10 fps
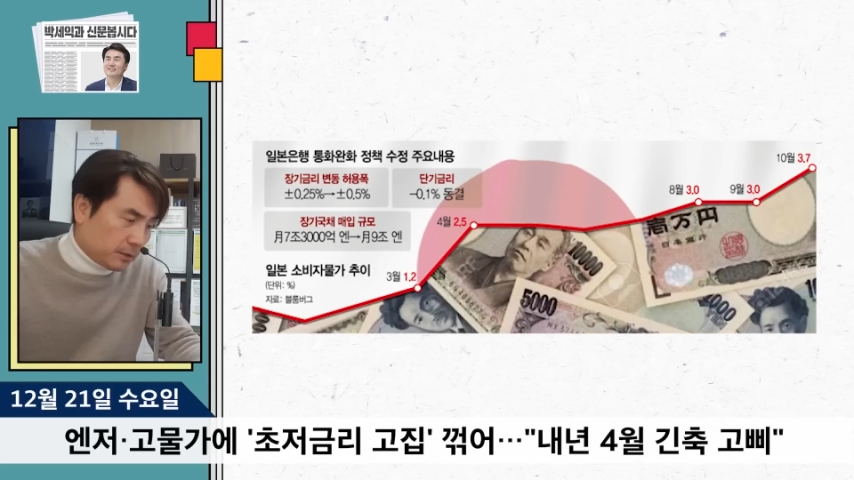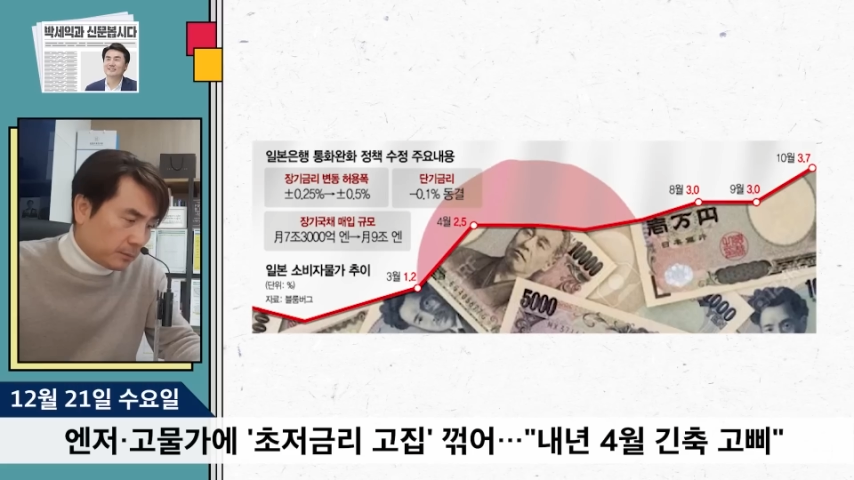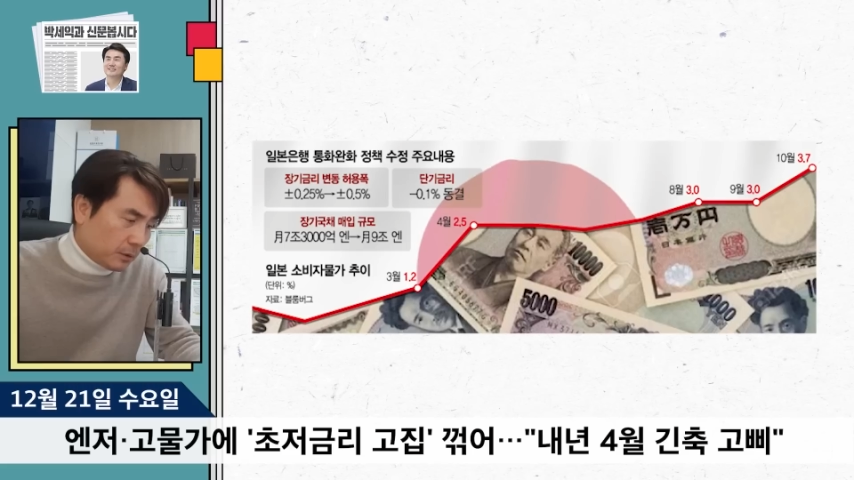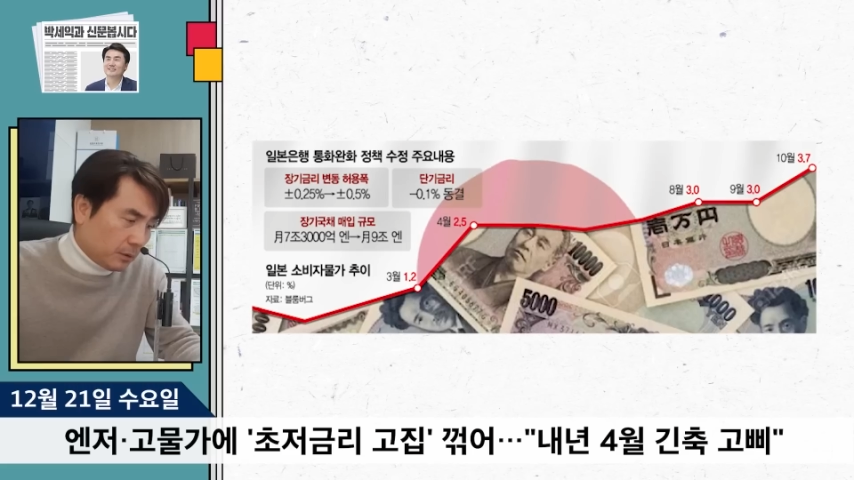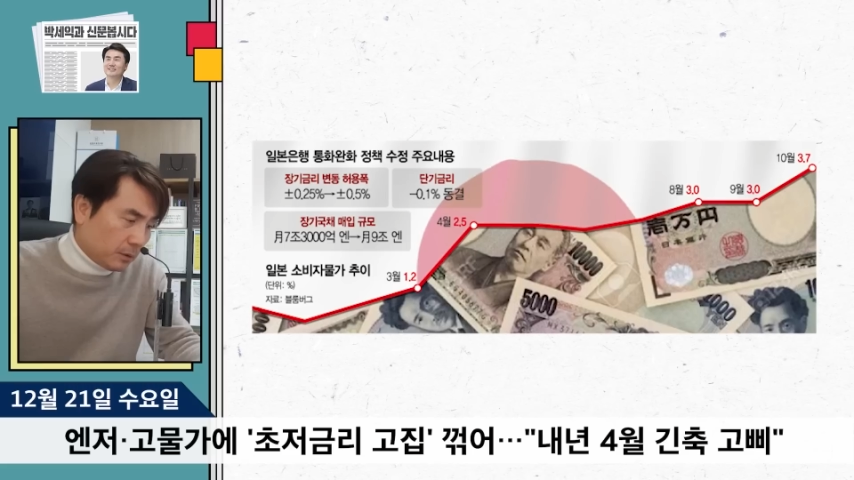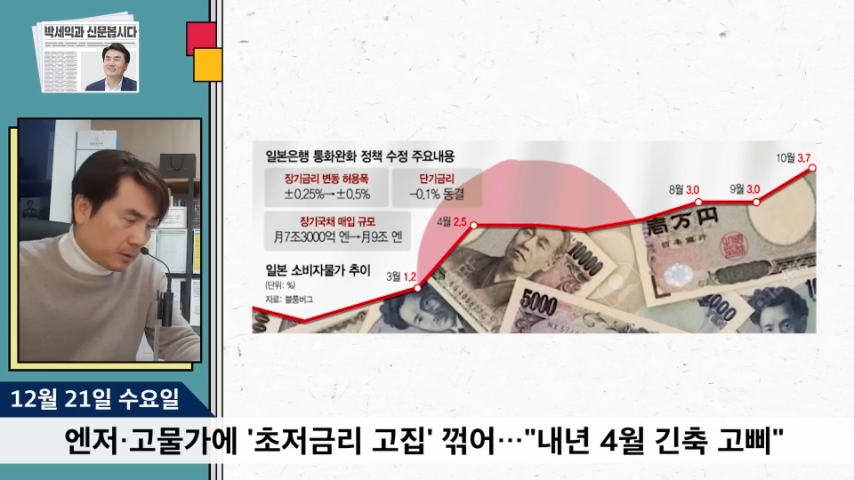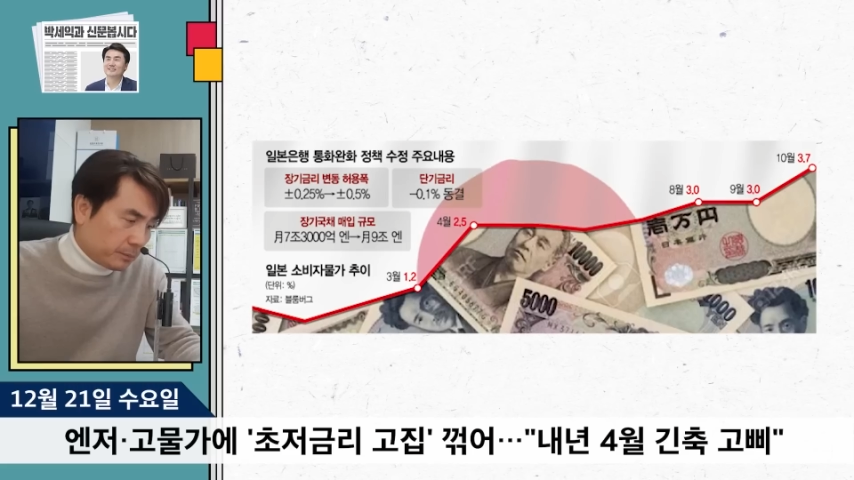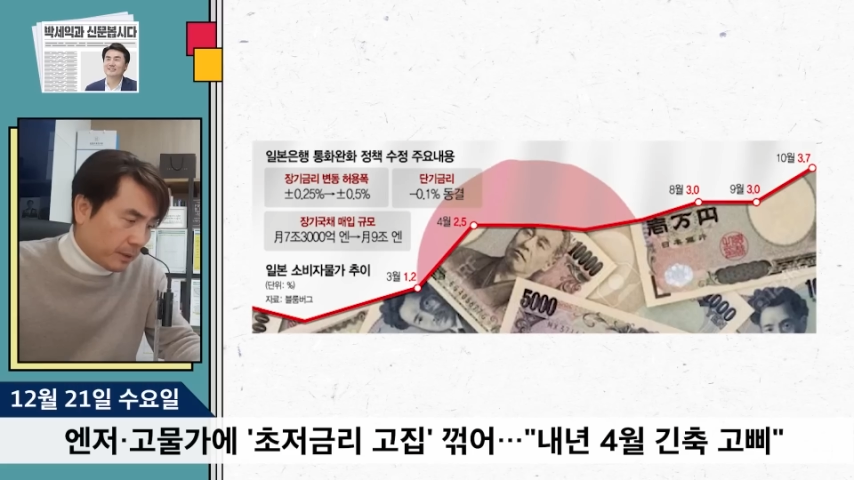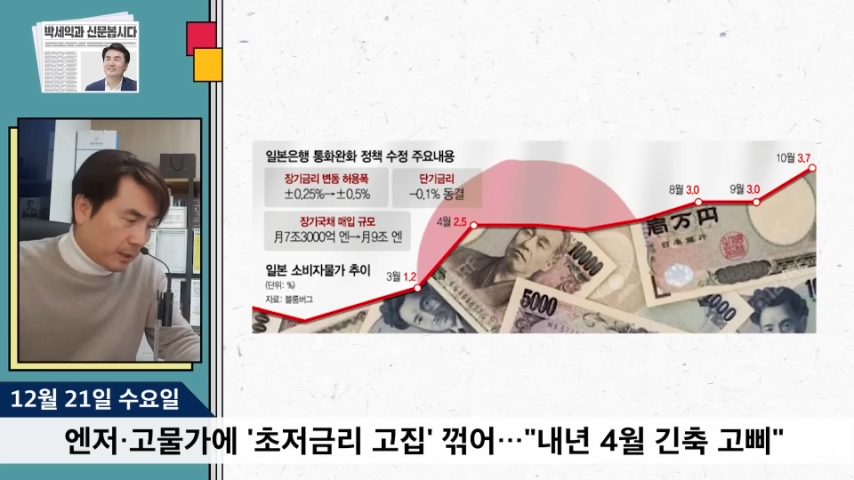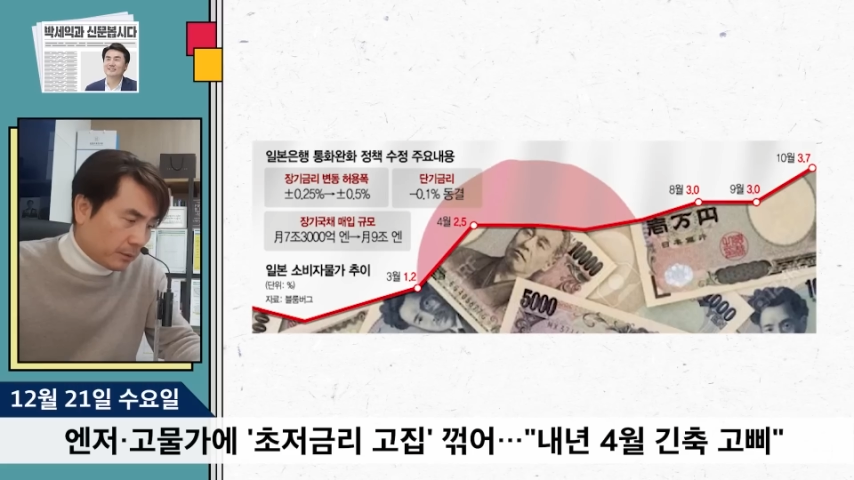2.5,
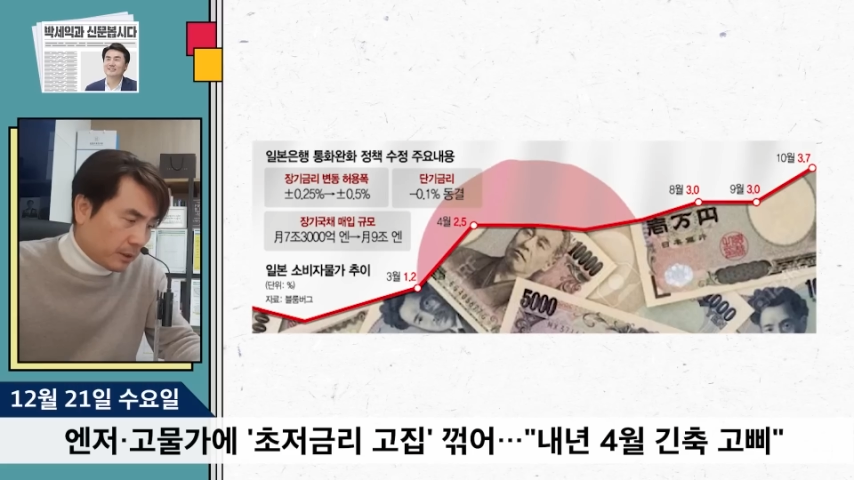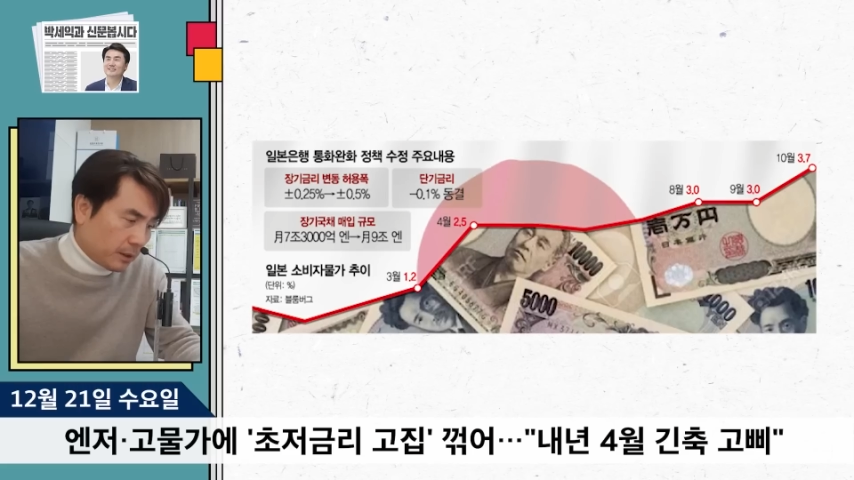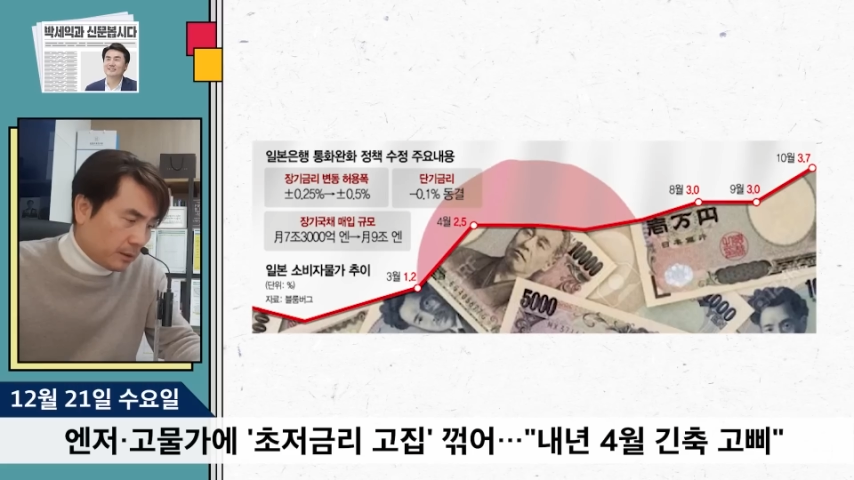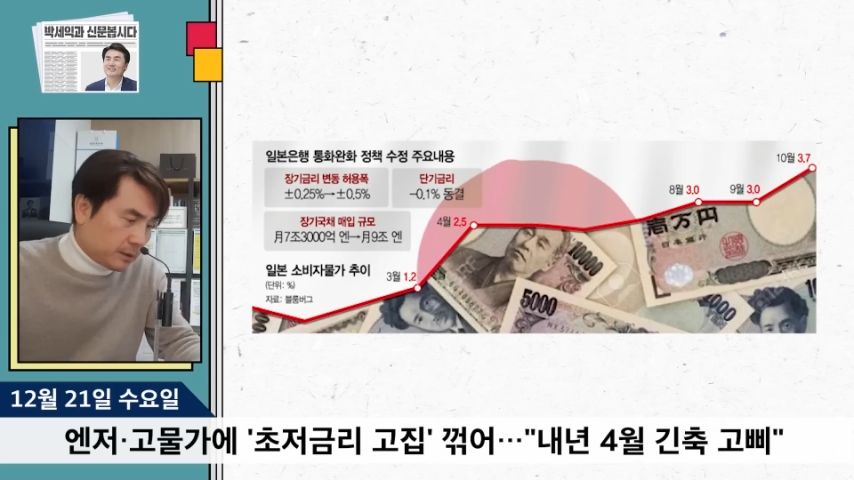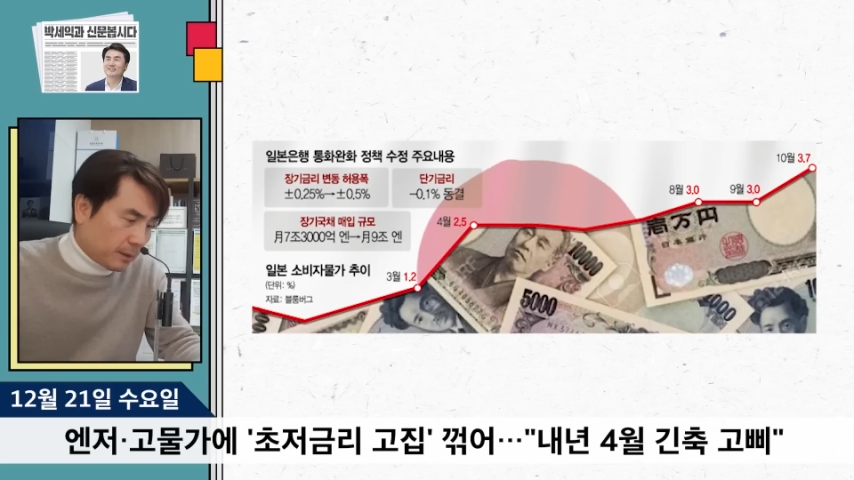8월에는